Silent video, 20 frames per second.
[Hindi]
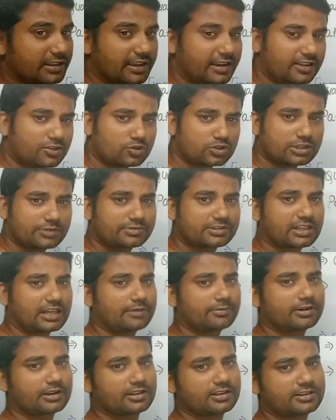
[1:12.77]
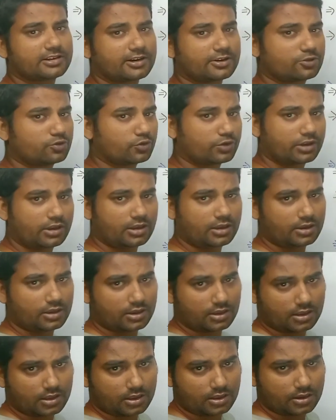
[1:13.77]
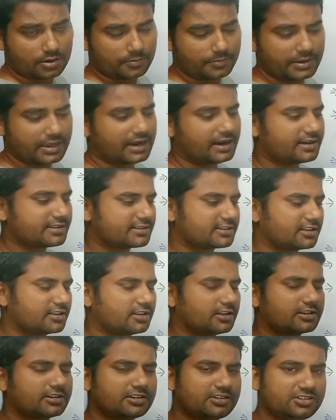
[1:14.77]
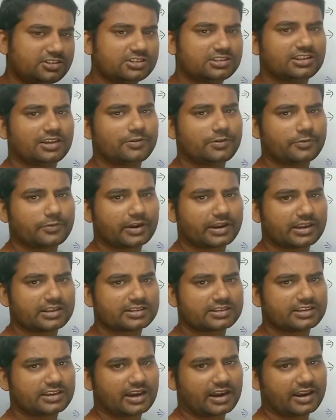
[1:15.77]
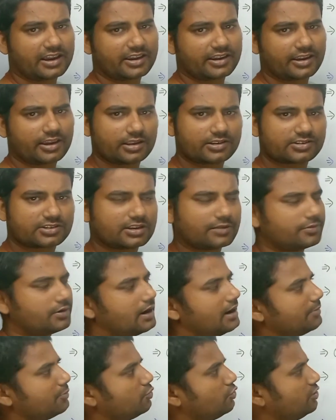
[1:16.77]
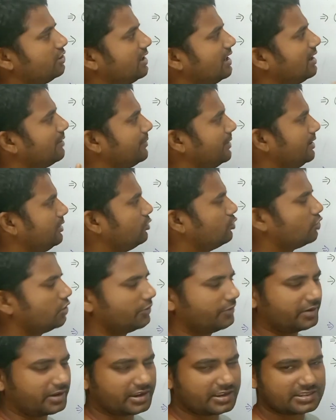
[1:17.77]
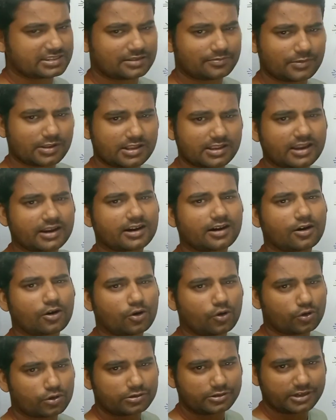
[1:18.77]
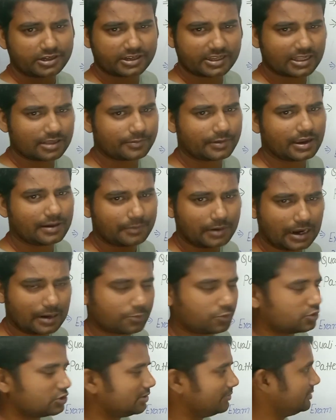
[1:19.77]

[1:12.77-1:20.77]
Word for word: पर नए हैं तो सब्सक्राइब कर लीजिएगा क्योंकि बिहार से रिलेटेड जितने भी वैकेंसी आएंगे सब आपको यहाँ पे नोटिफिकेशन मिल जाएगा और डिटेल में हम आपको